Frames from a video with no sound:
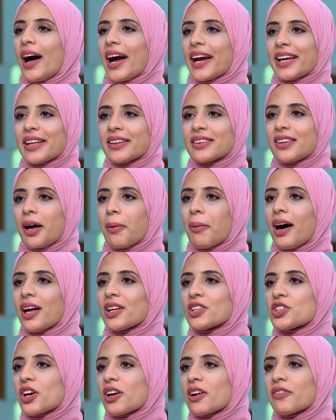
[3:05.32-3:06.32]
اكيد
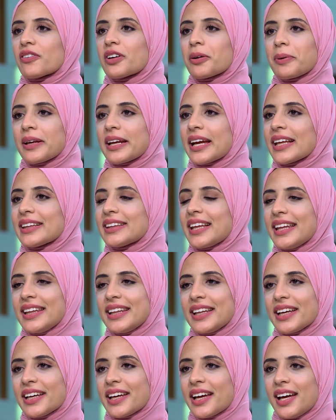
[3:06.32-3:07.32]
طبعا شرف كبير جدا
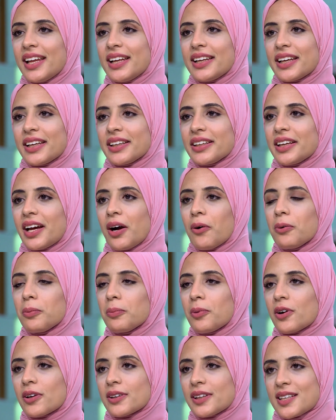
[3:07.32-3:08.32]
ليا لاني اول
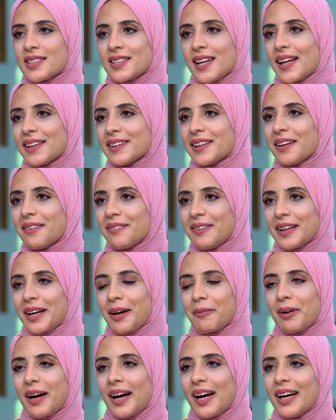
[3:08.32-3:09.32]
مره تحصل عندنا في
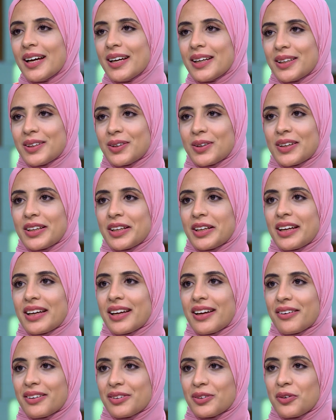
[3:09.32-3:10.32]
الجامعه ان
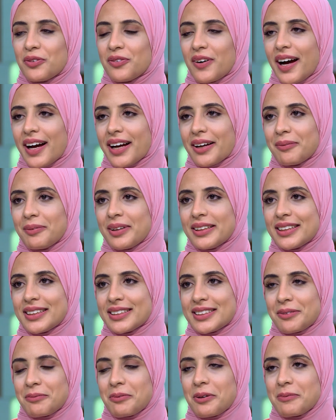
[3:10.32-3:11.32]
الدفعه كامله
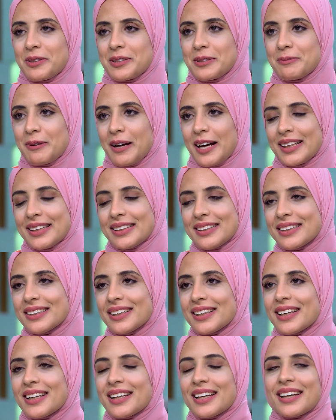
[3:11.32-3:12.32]
تتسمى باسم حد
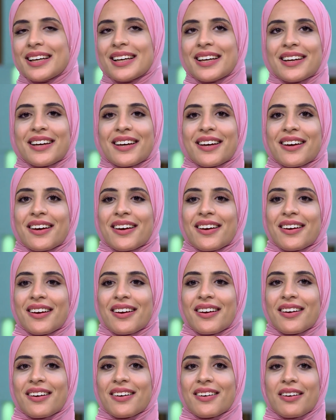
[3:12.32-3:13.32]

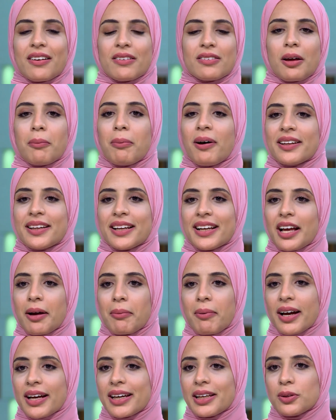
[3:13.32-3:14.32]
آه، طبعا
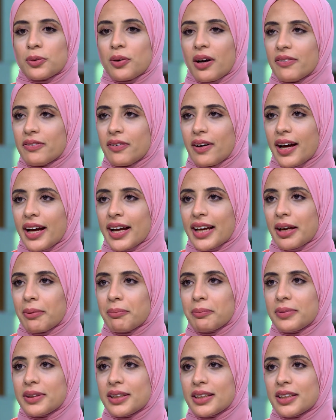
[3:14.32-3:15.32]
الجامعه كانت واقفه
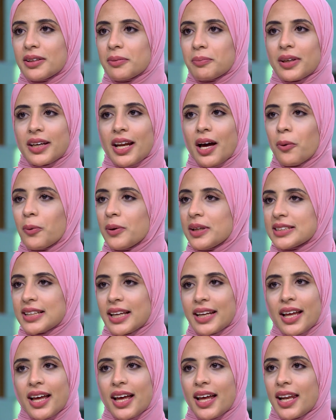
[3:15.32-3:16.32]
جنبي من اول
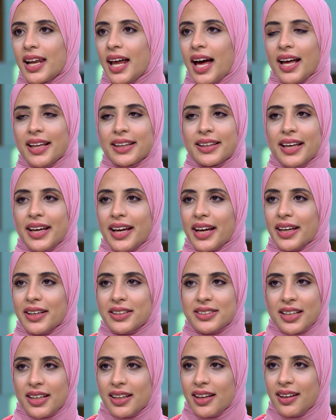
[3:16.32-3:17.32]
سنه لحد اخر
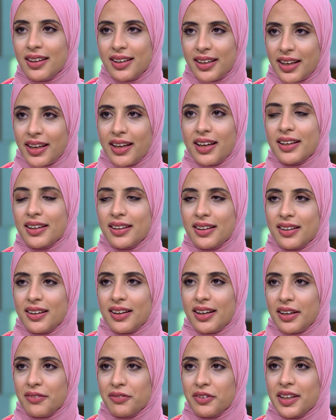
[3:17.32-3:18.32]
سنه اللي هي
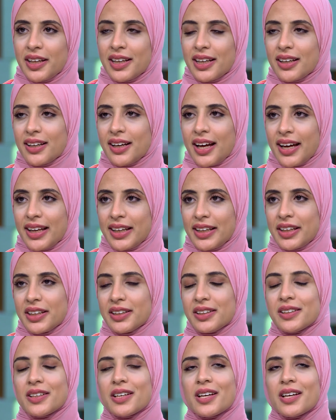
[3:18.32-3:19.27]
اللي انا فيها حاليا